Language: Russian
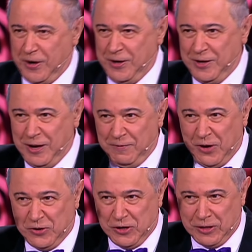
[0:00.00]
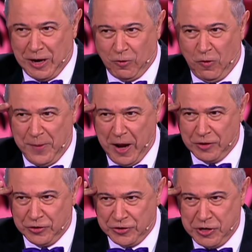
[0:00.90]
Предъявите
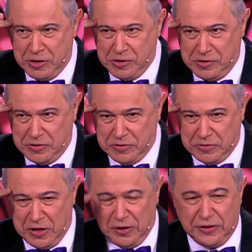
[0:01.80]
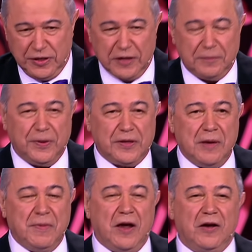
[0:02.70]
документы. Дед,
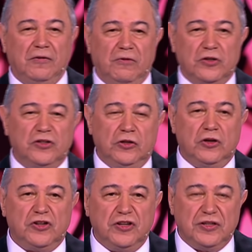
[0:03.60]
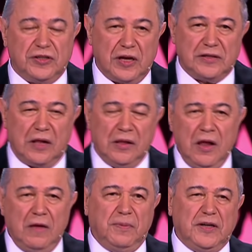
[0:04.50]
поднимая хвост лошади, сказал,
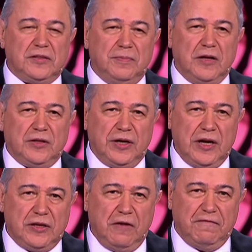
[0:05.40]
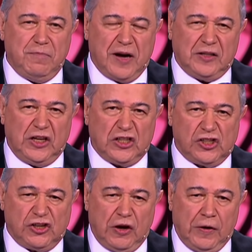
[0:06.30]
посмотрите в
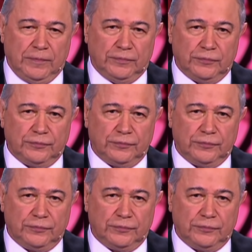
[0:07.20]
бардачке.